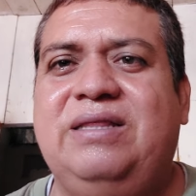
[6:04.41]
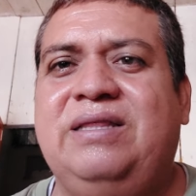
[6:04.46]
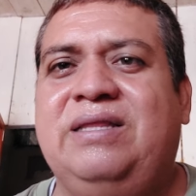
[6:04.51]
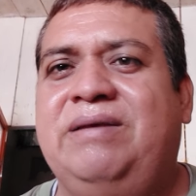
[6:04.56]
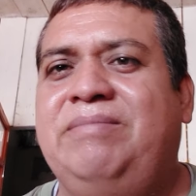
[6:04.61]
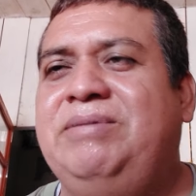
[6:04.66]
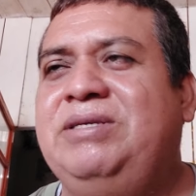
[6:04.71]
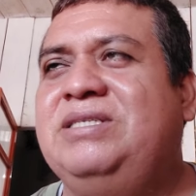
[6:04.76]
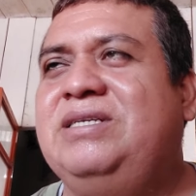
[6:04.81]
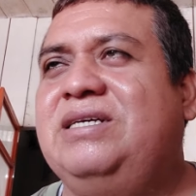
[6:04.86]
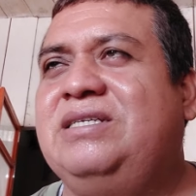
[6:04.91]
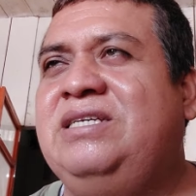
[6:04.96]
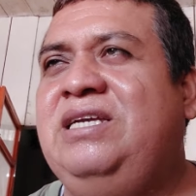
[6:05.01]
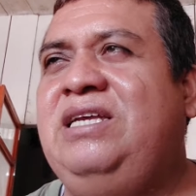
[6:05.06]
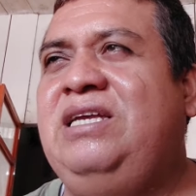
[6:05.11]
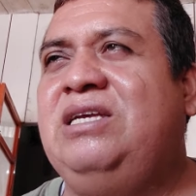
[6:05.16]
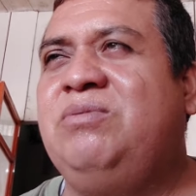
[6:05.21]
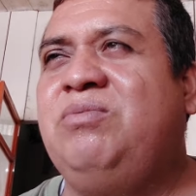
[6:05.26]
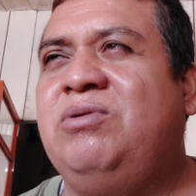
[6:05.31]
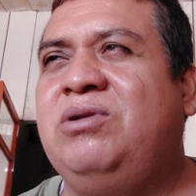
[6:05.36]
de mis
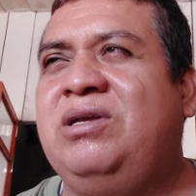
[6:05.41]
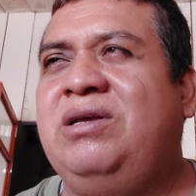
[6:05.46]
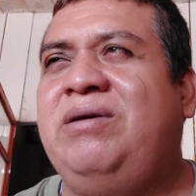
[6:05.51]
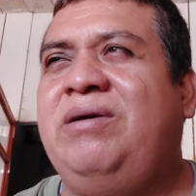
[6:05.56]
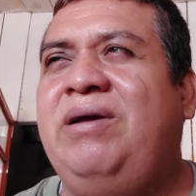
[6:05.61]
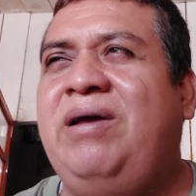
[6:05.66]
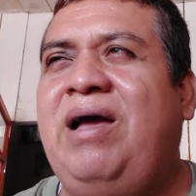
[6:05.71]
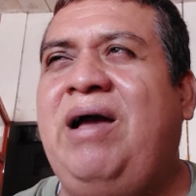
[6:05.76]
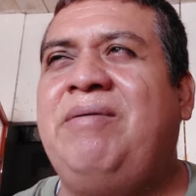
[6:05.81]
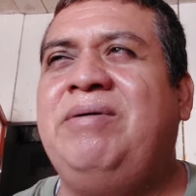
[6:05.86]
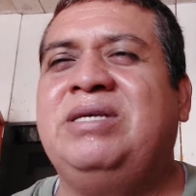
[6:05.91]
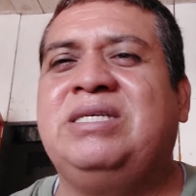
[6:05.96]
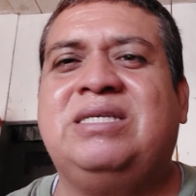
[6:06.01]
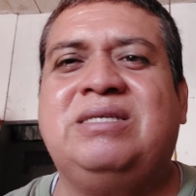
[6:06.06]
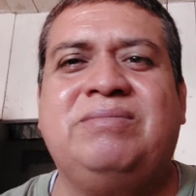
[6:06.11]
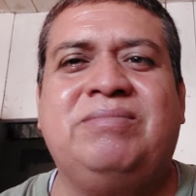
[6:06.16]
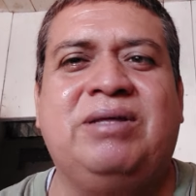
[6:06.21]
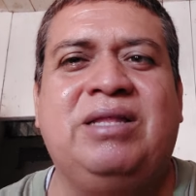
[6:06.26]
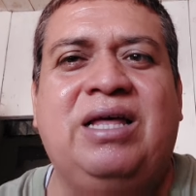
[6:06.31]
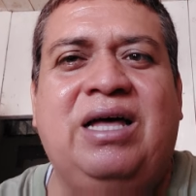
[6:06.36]
casillas porque a
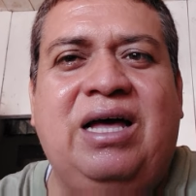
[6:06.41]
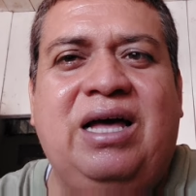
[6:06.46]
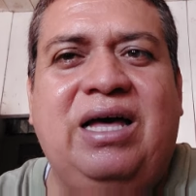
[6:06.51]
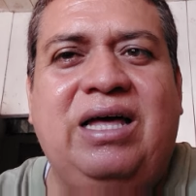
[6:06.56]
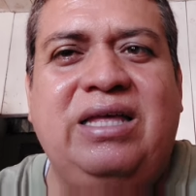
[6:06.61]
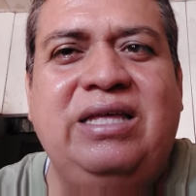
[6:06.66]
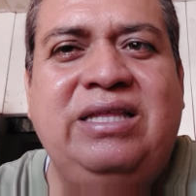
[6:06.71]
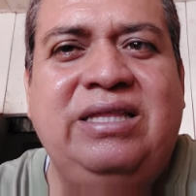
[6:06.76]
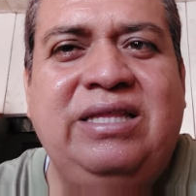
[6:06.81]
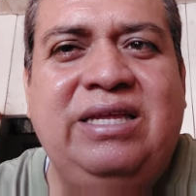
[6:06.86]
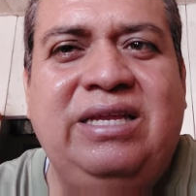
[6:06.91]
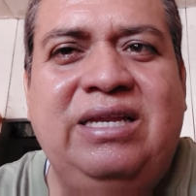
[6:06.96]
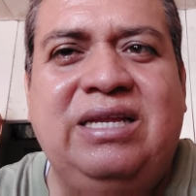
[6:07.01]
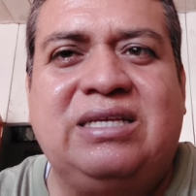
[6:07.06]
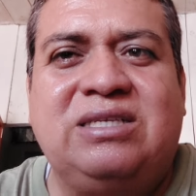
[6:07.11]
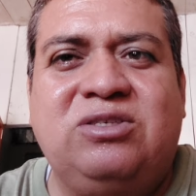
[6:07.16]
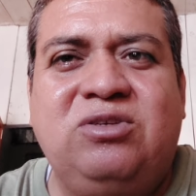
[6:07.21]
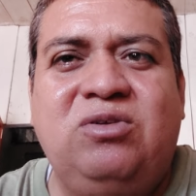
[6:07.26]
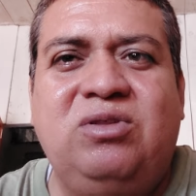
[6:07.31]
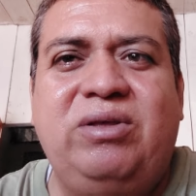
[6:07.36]
veces me da
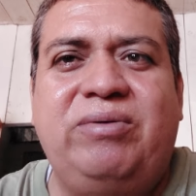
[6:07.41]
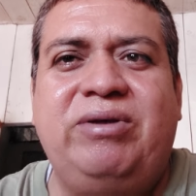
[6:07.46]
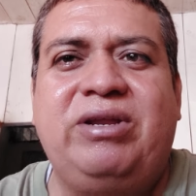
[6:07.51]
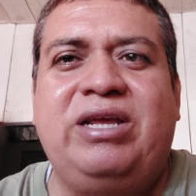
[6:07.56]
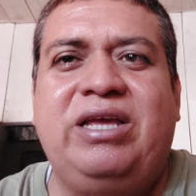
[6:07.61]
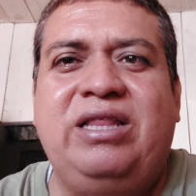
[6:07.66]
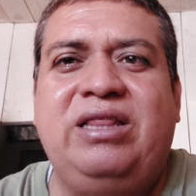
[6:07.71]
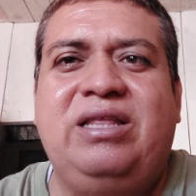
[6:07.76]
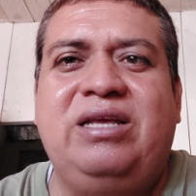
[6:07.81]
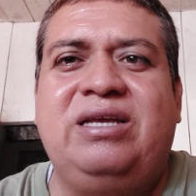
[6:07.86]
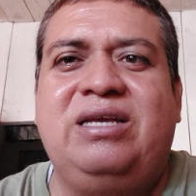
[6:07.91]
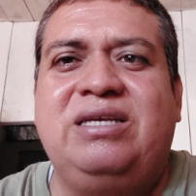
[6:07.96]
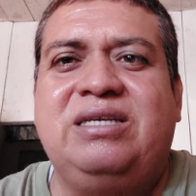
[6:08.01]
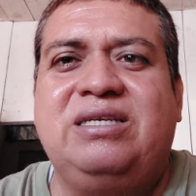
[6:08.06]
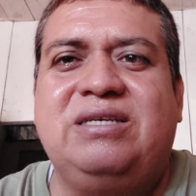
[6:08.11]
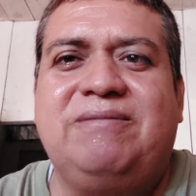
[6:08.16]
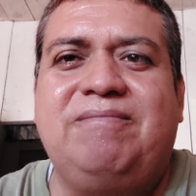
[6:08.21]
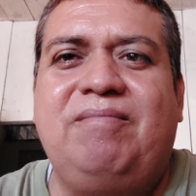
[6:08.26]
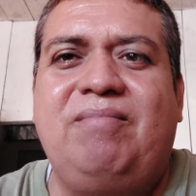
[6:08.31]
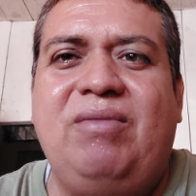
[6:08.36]
indignación de ver gente que